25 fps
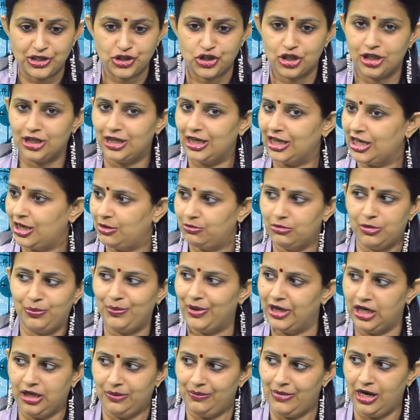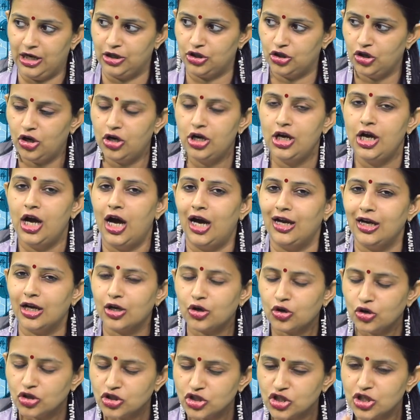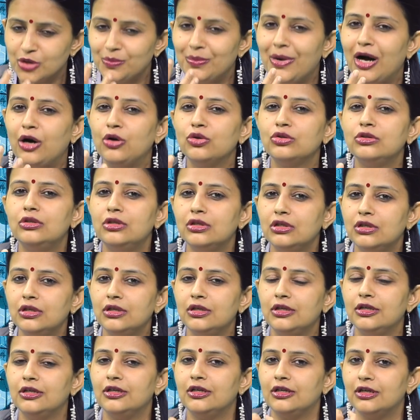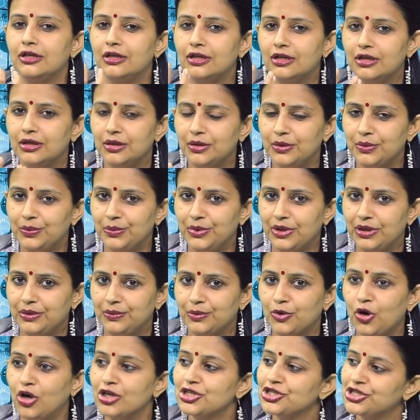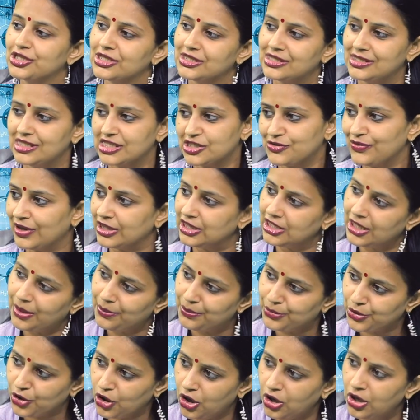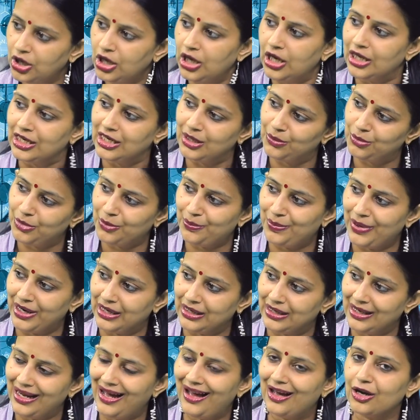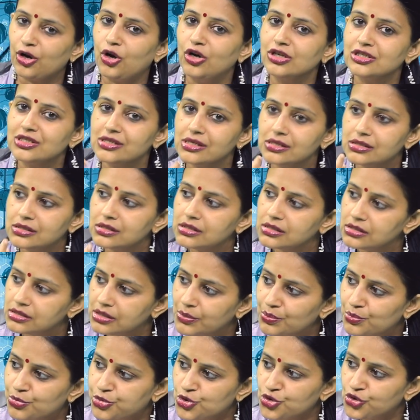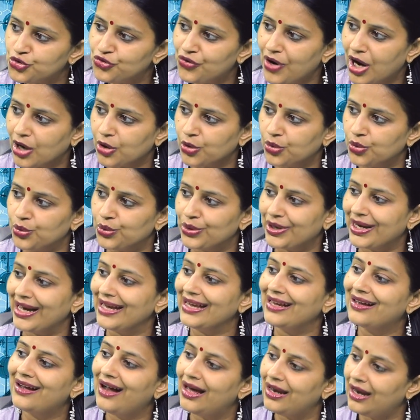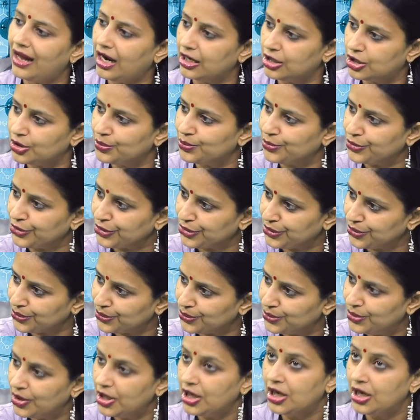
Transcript: பேஷண்ட்டில் நம்ம பண்ண மாட்டோம் ஆனால் கொஞ்சமாவது கான்ஷியஸ்னஸ் வந்த அப்புறம் நம்ம பண்ணால் கான்ஷியஸ்னஸ் இம்ப்ரூவ் ஆகும் கை கால் ஆட்ட முடியும்